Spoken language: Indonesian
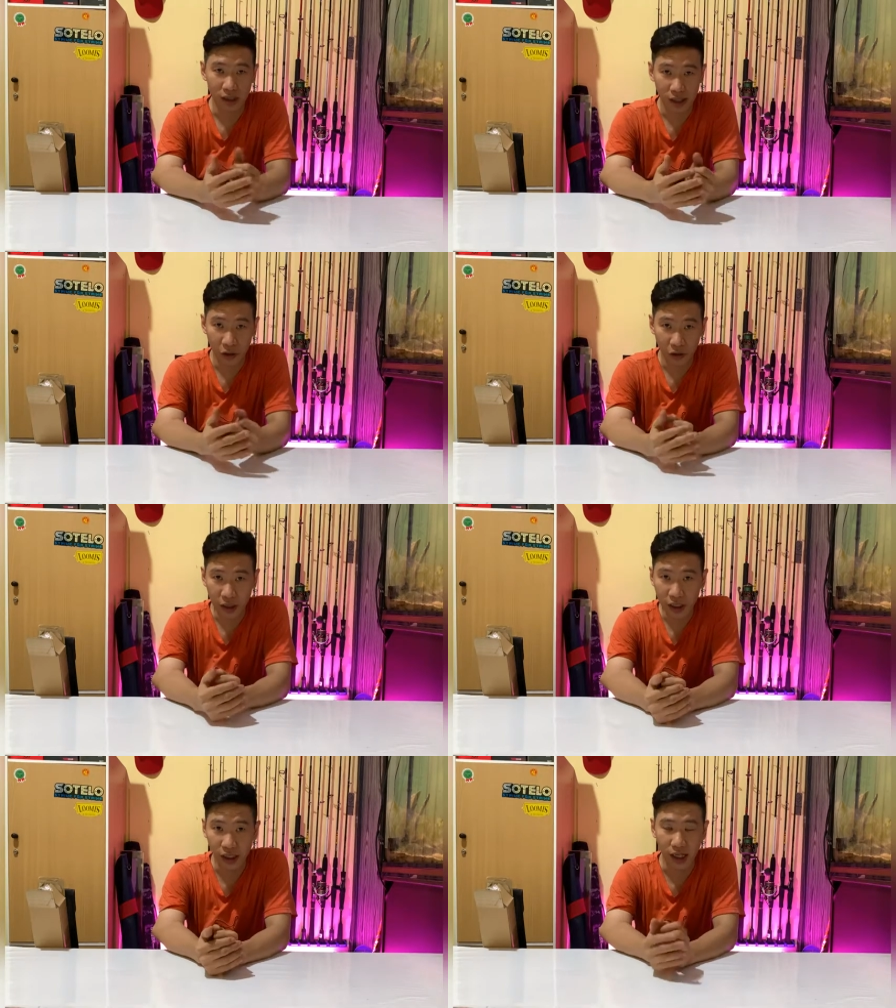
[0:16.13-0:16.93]
Jano
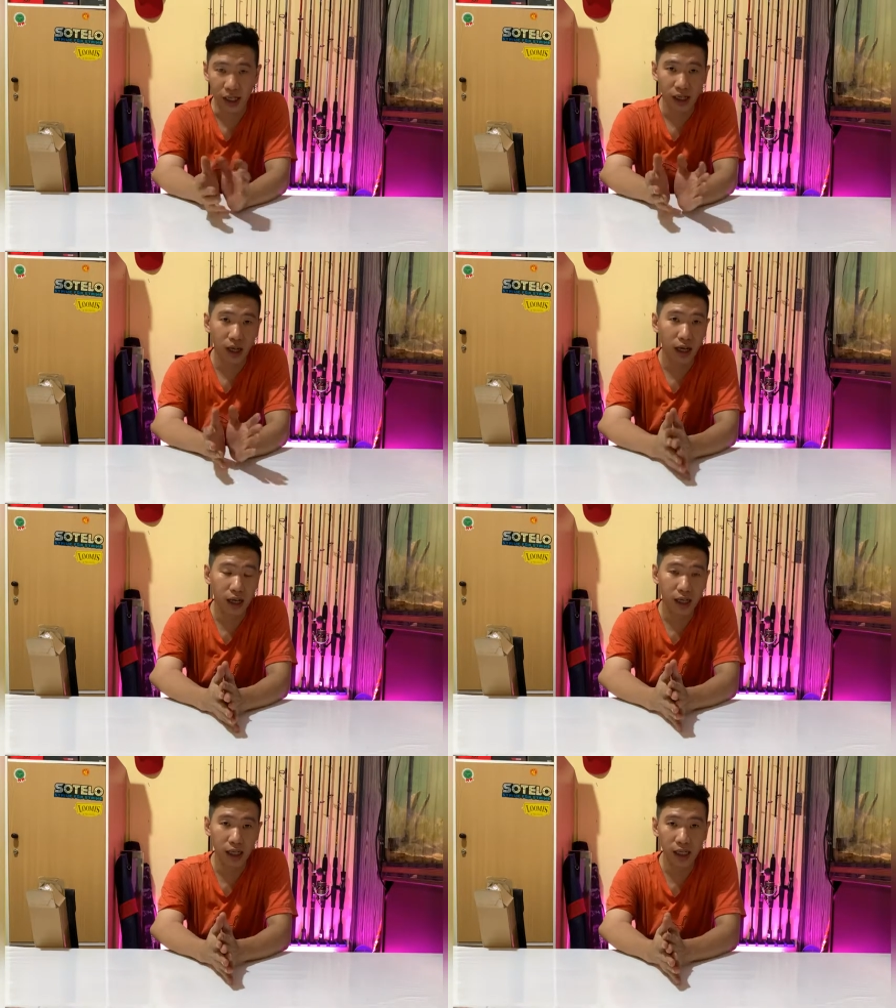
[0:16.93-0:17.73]
Fishing ya.
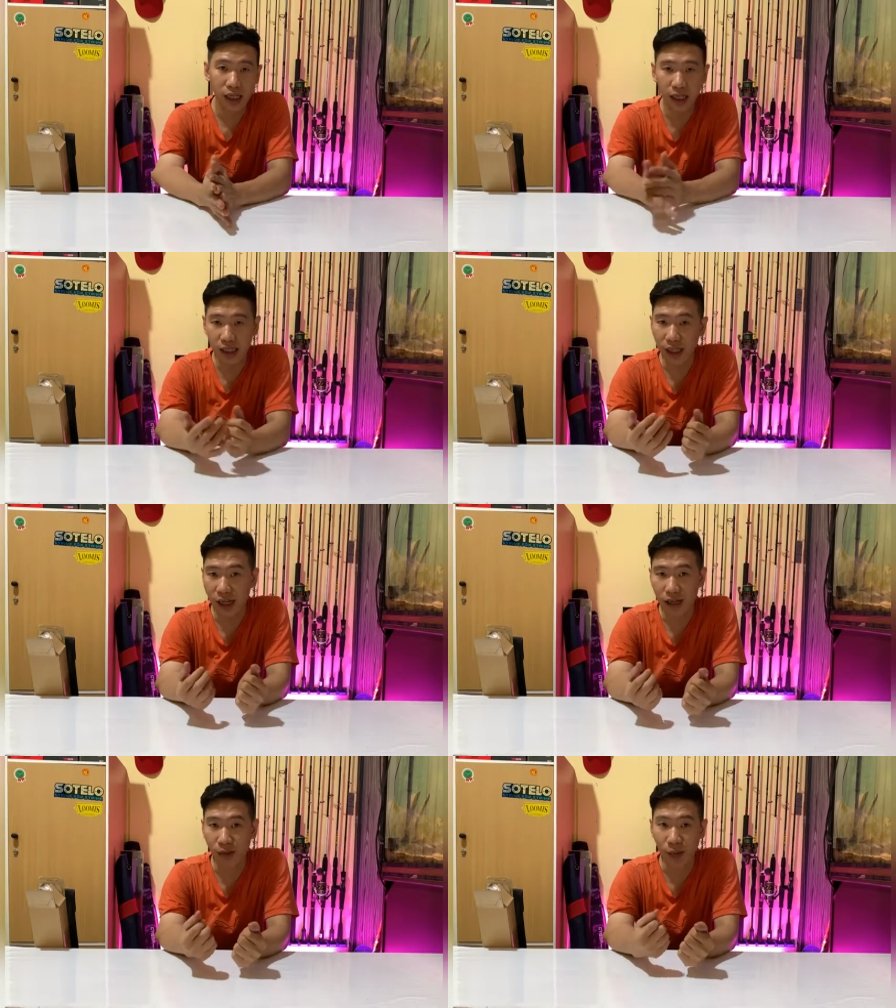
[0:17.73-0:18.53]
Hari ini kita
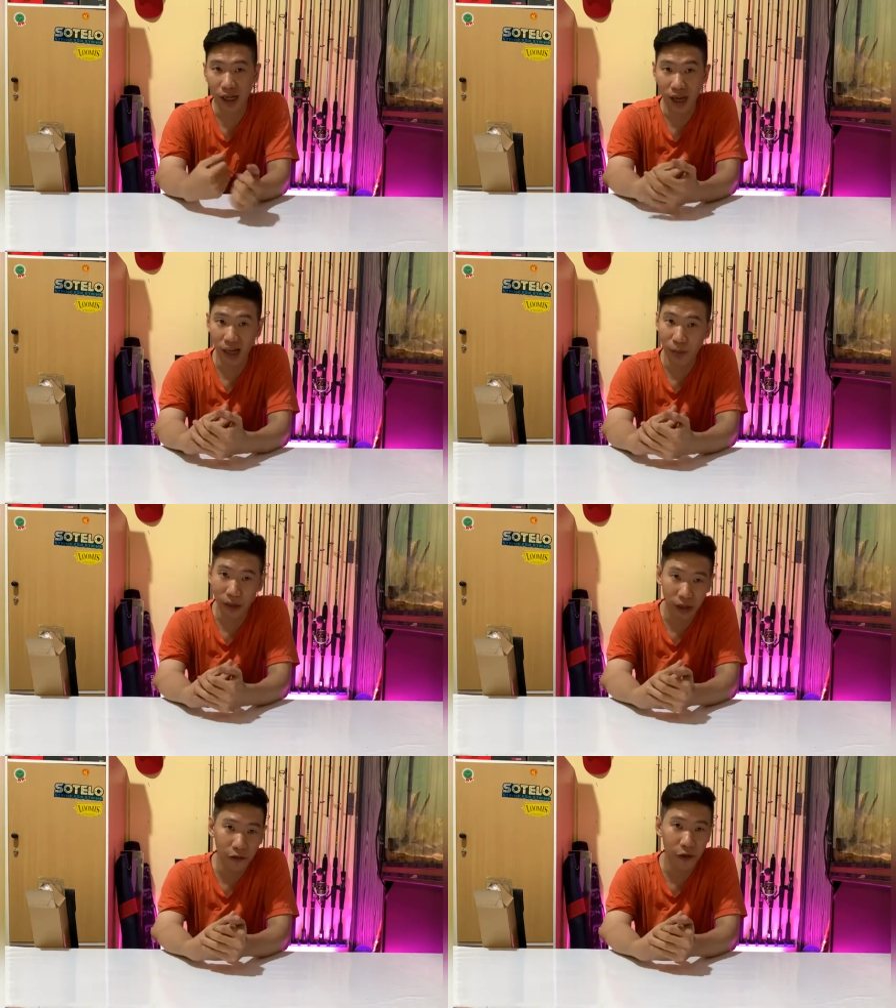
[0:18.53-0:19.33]
akan kembali lagi
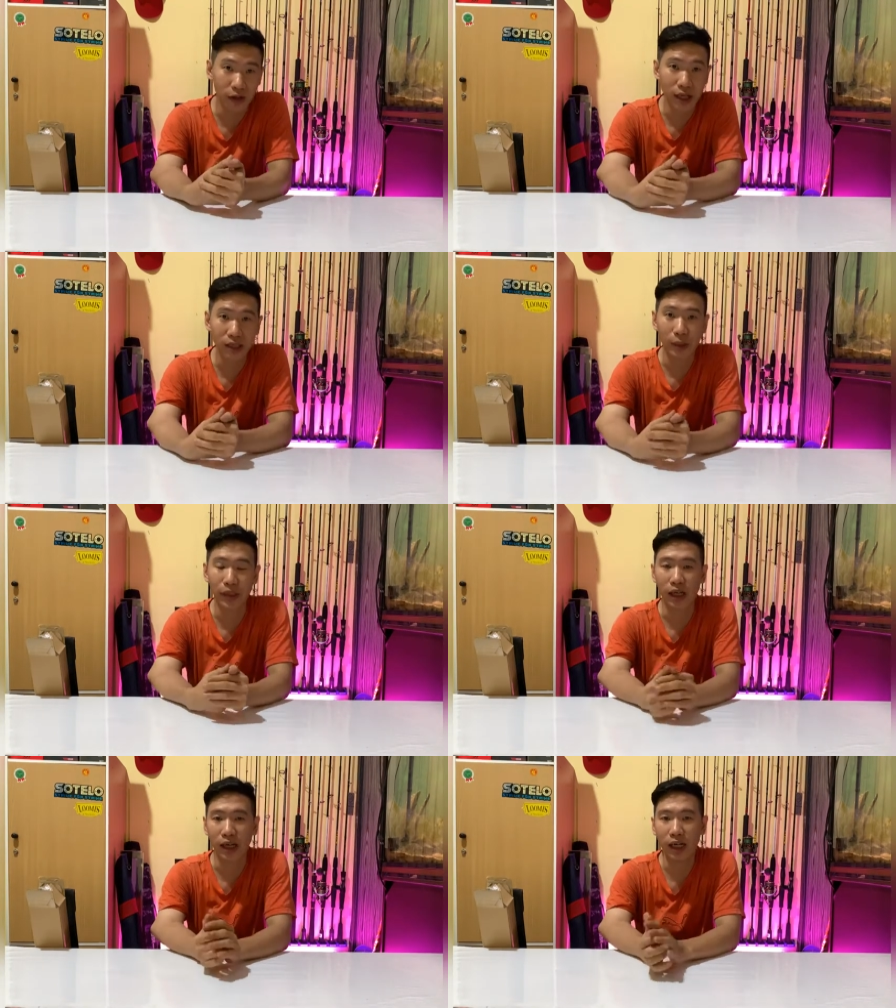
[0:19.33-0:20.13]
mereview ya
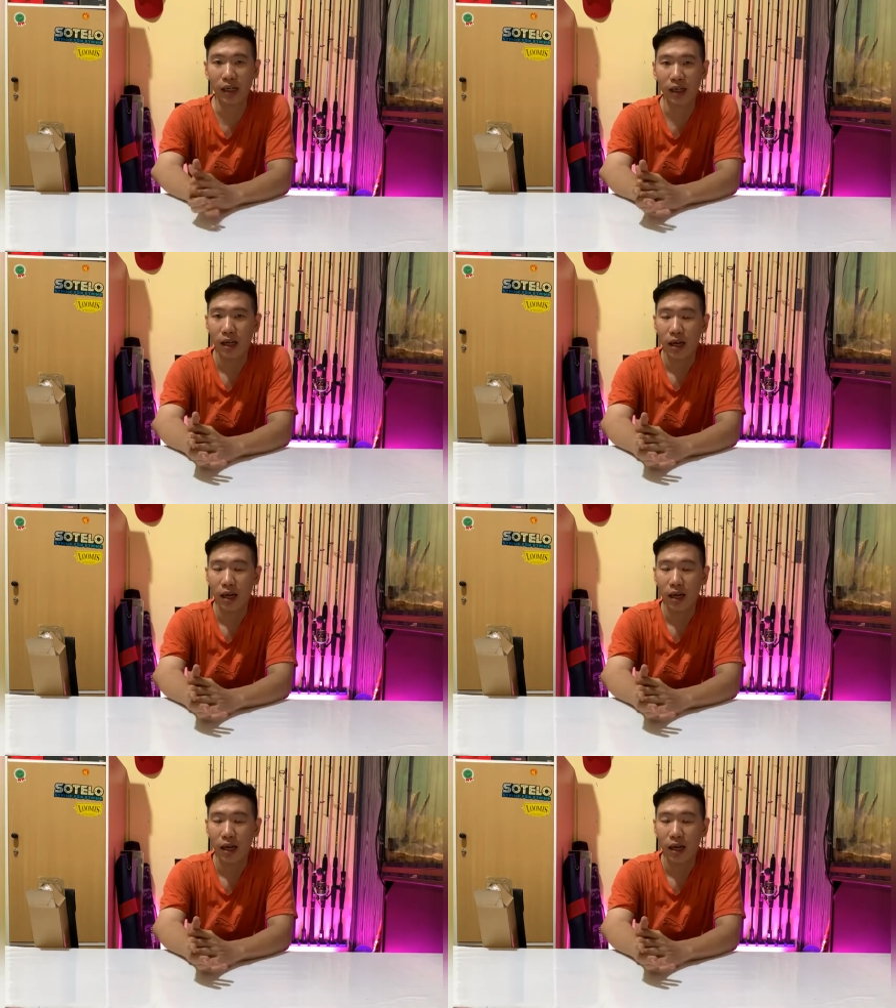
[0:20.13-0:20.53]
sahabat angler.